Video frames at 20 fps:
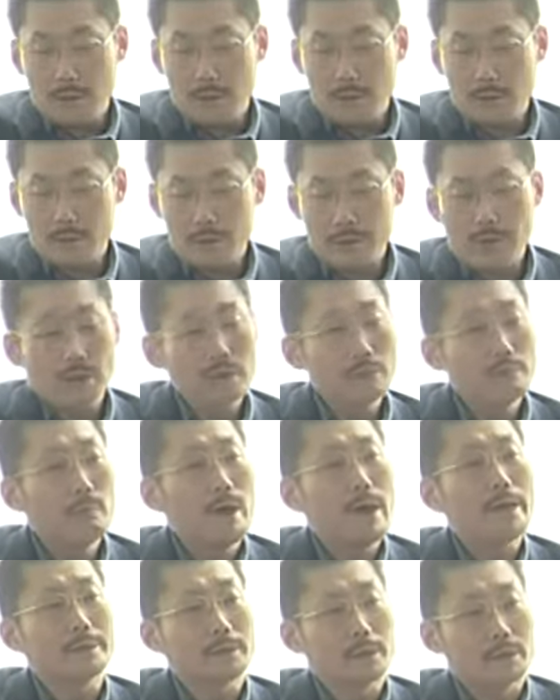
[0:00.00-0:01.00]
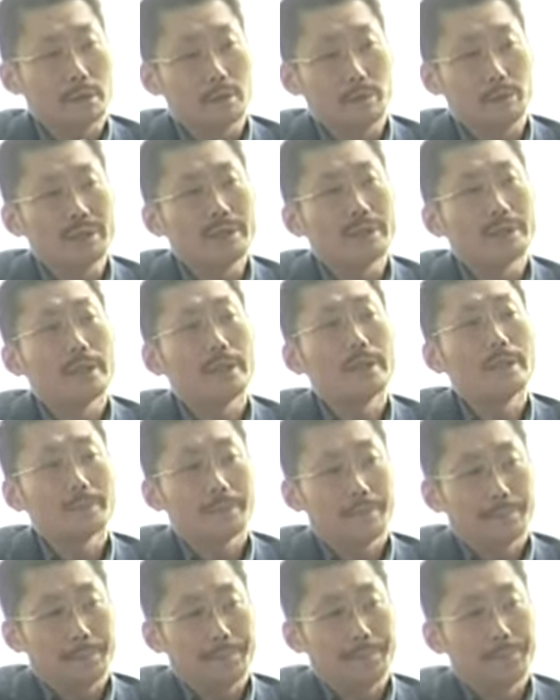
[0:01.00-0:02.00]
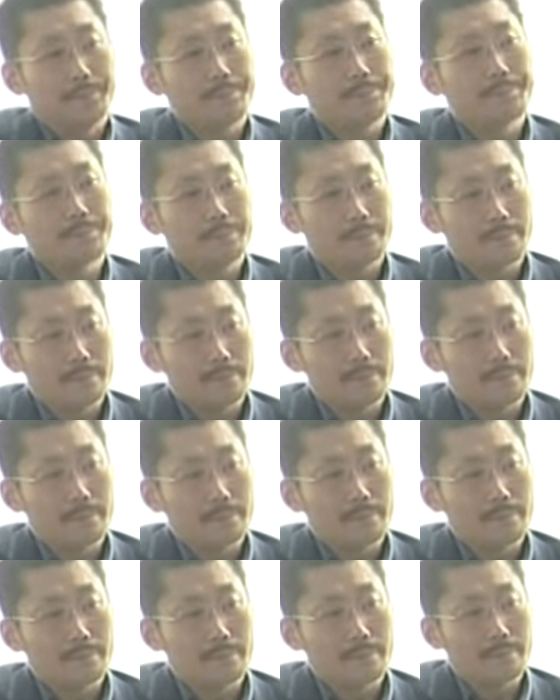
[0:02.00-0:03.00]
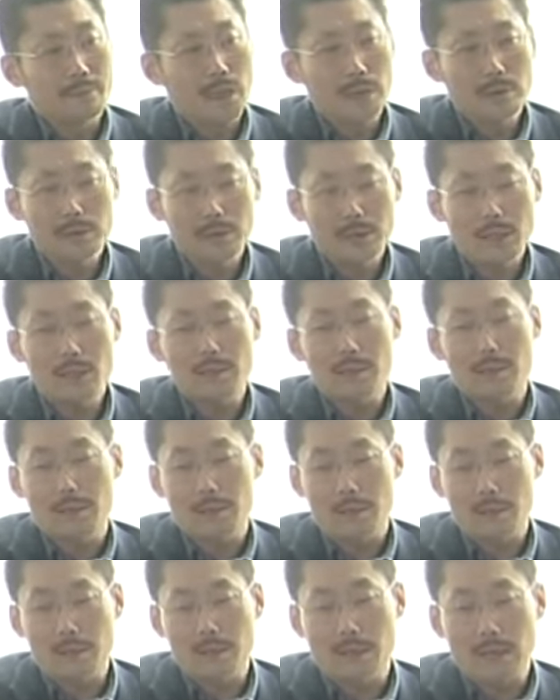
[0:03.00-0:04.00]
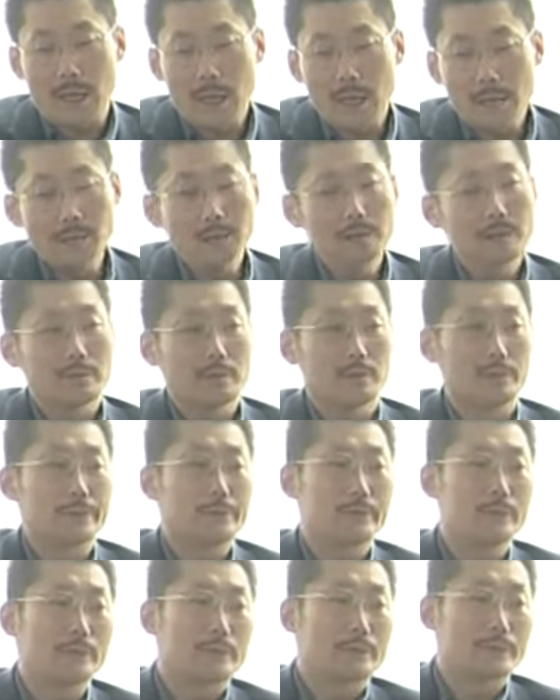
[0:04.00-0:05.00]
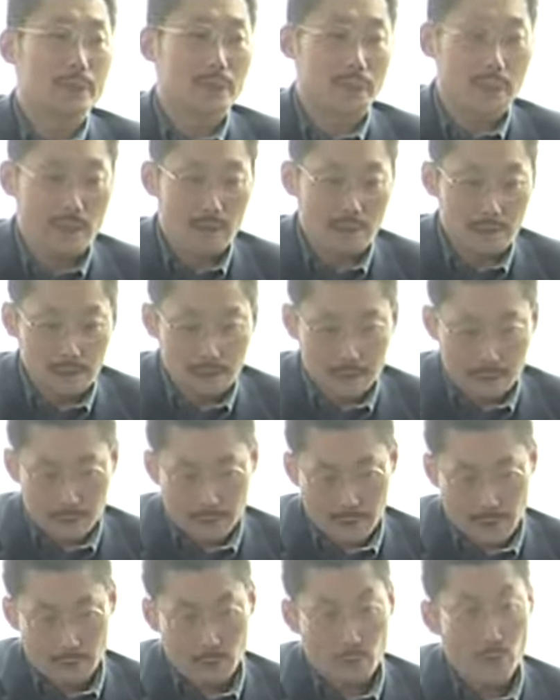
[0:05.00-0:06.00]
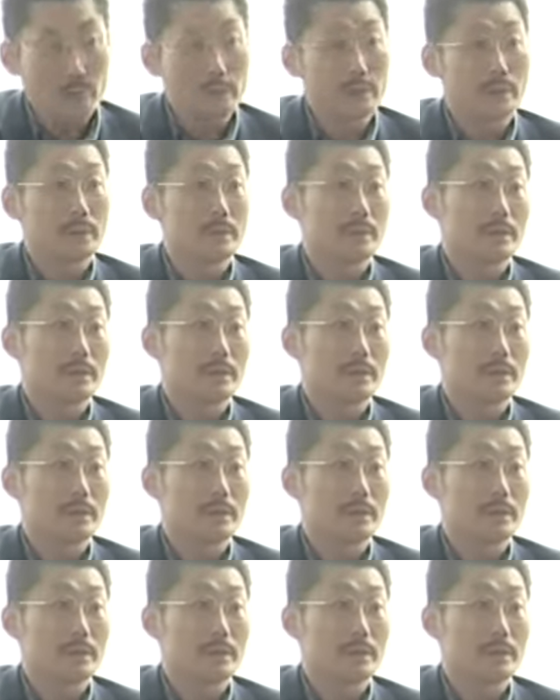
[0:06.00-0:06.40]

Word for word: 就是它跟外界很闭塞，它能让你很安静的去想你想做的事